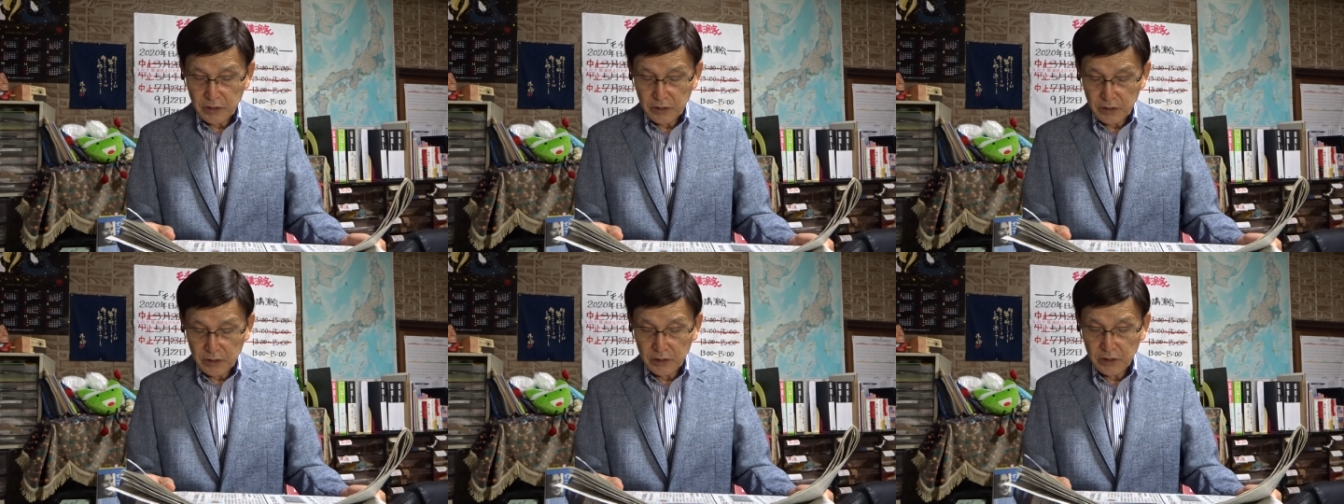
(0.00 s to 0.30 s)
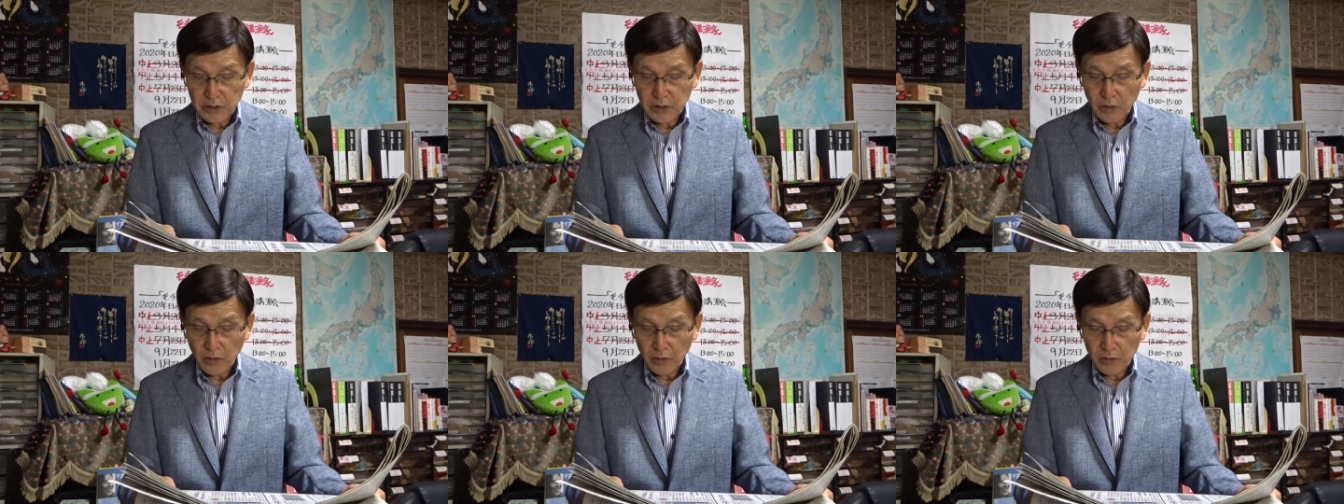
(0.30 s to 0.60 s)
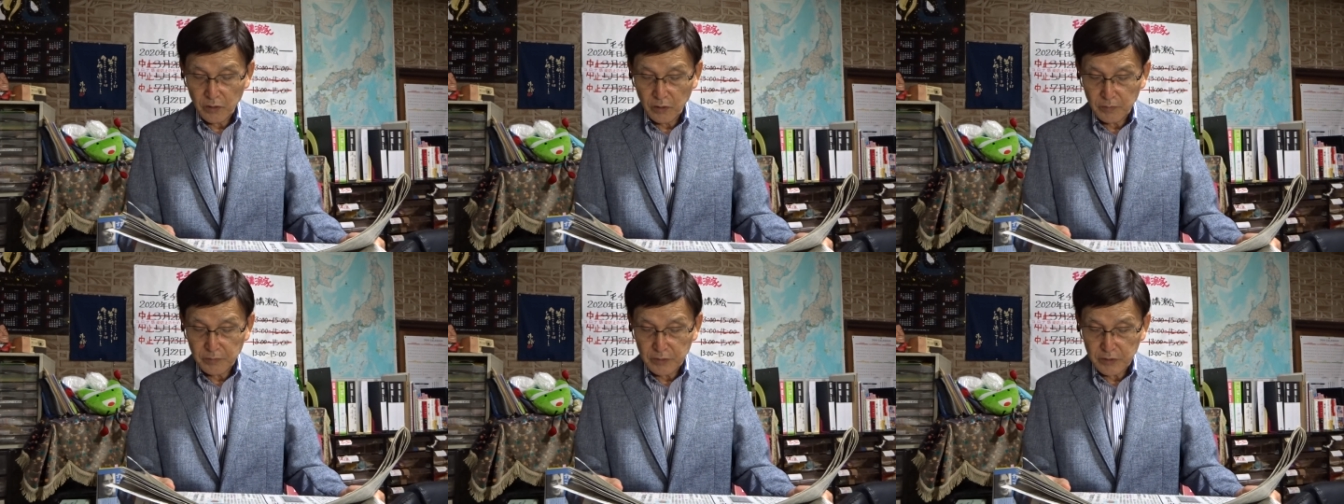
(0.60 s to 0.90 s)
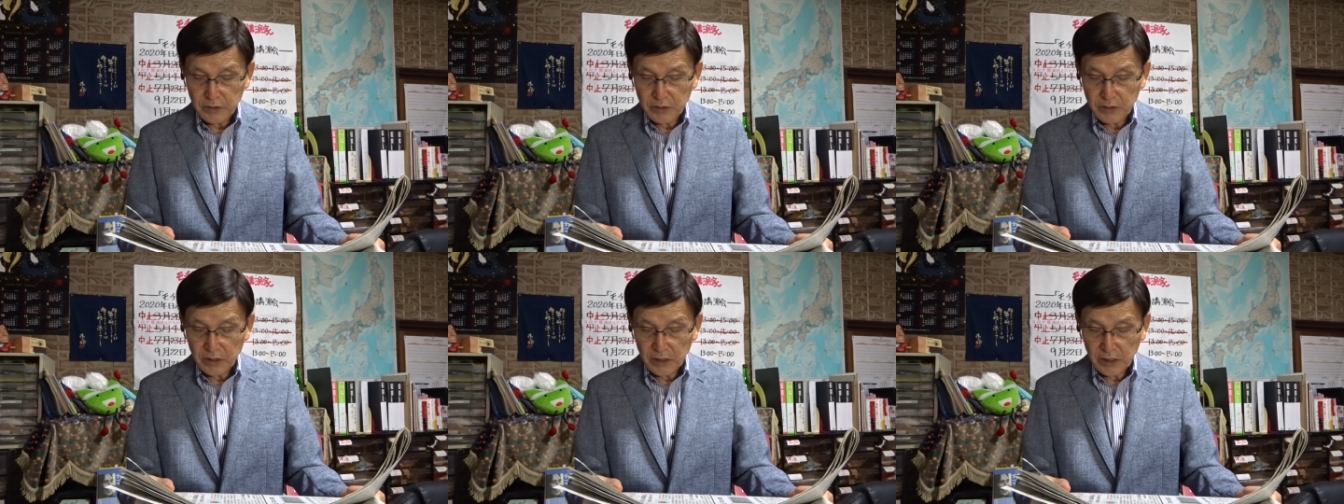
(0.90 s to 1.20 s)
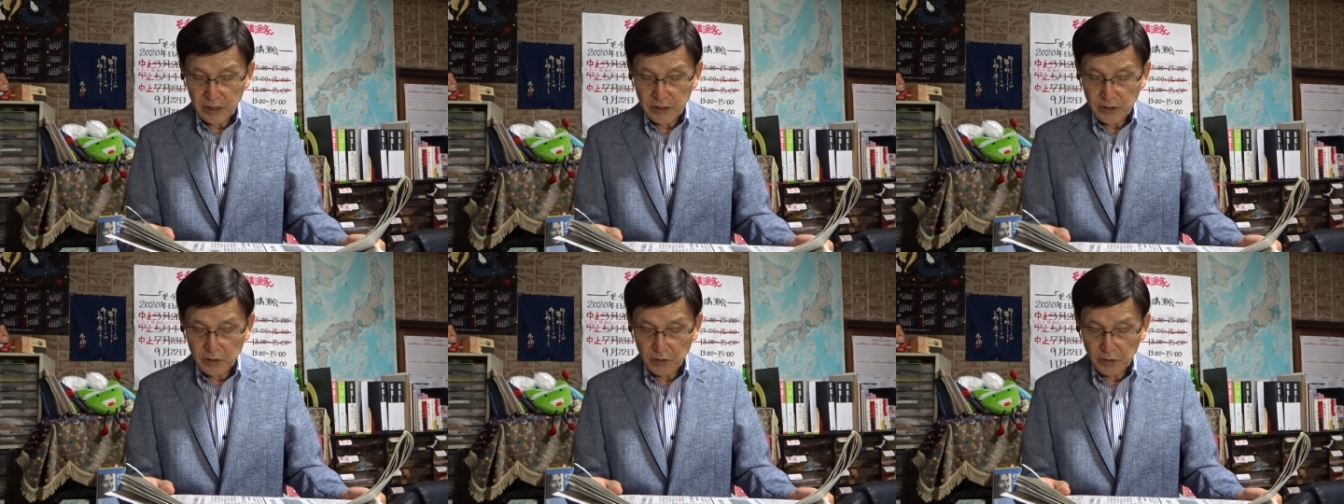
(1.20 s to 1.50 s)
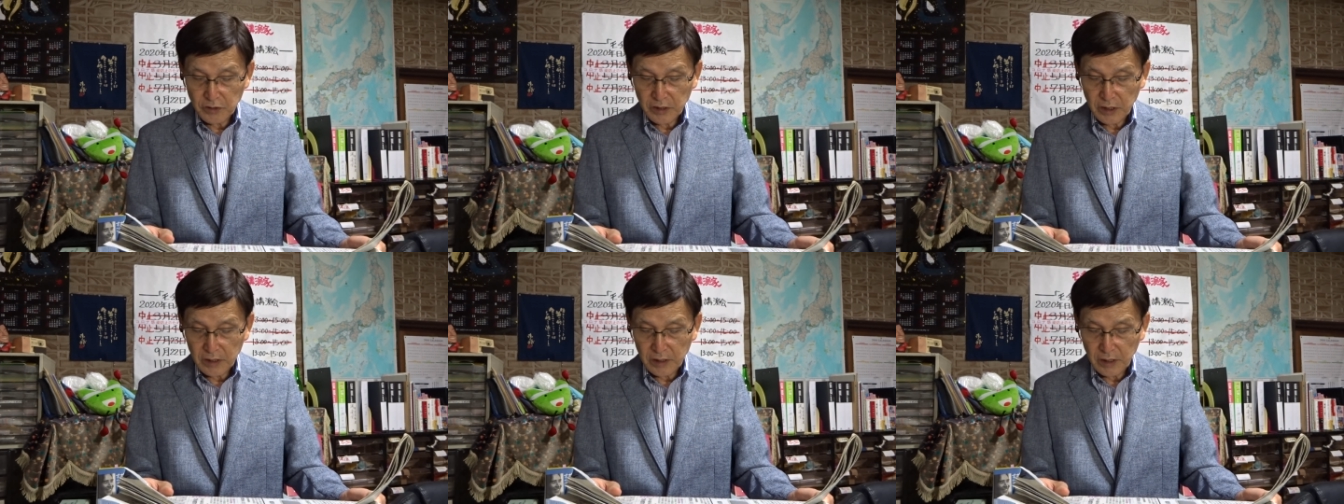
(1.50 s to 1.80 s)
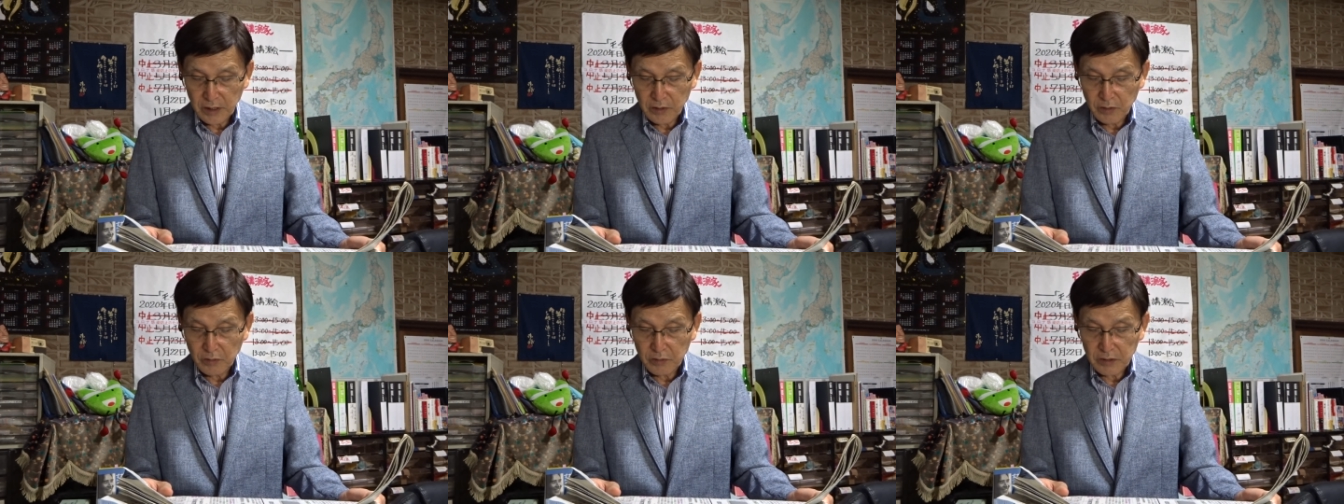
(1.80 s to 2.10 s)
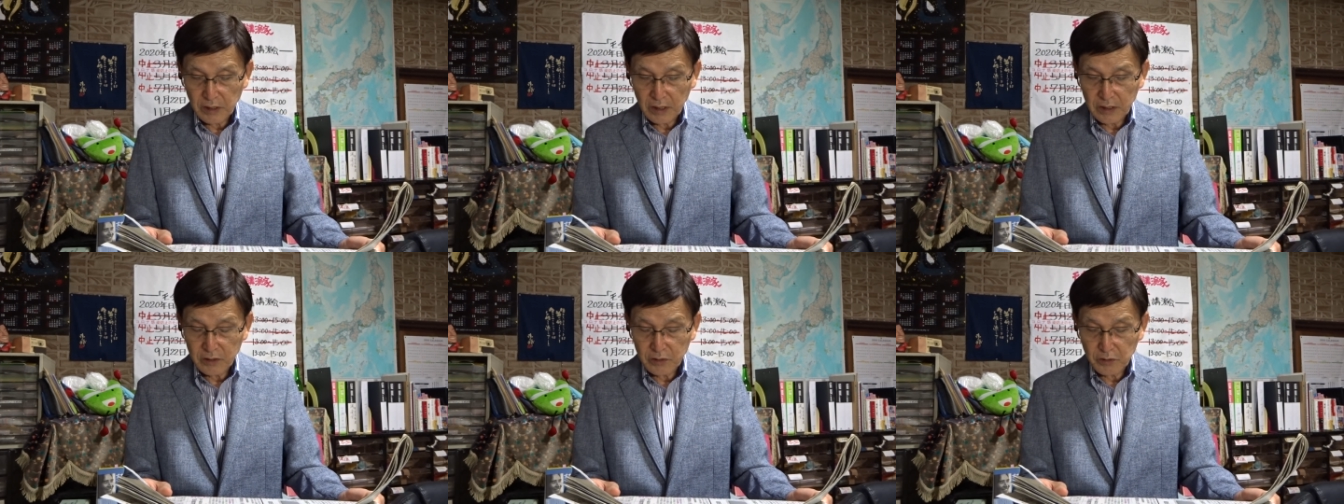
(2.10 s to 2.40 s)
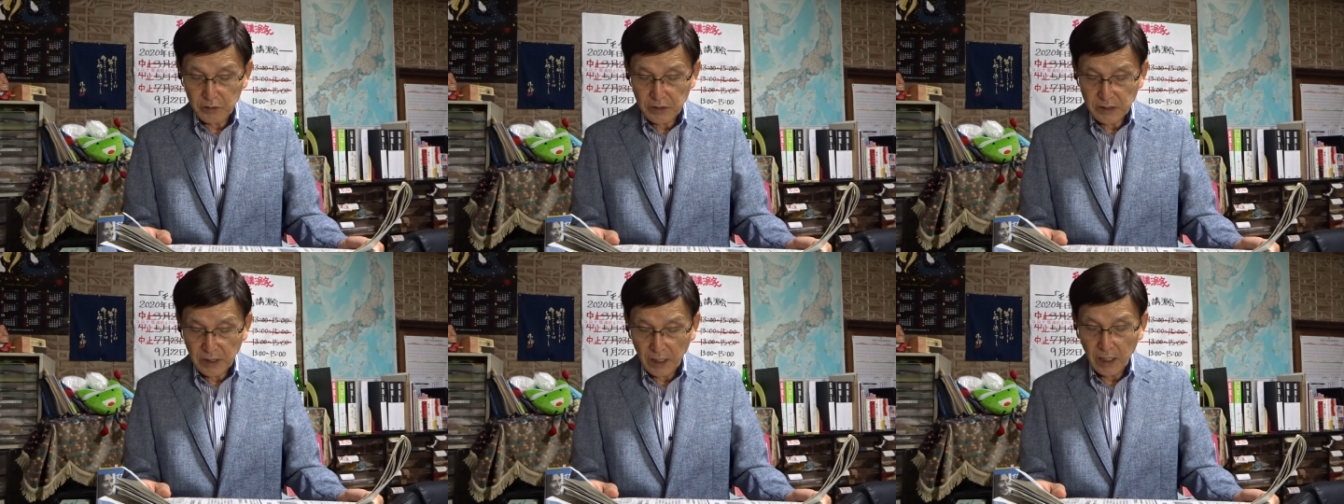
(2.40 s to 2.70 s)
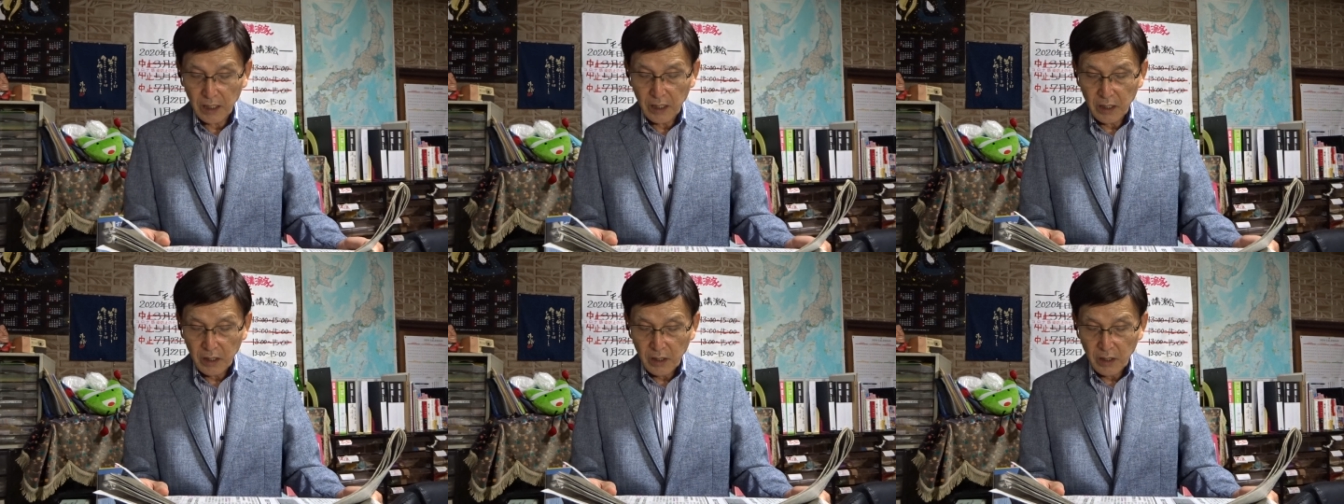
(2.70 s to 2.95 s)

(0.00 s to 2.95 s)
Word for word: 市場の分析調査などを担当した。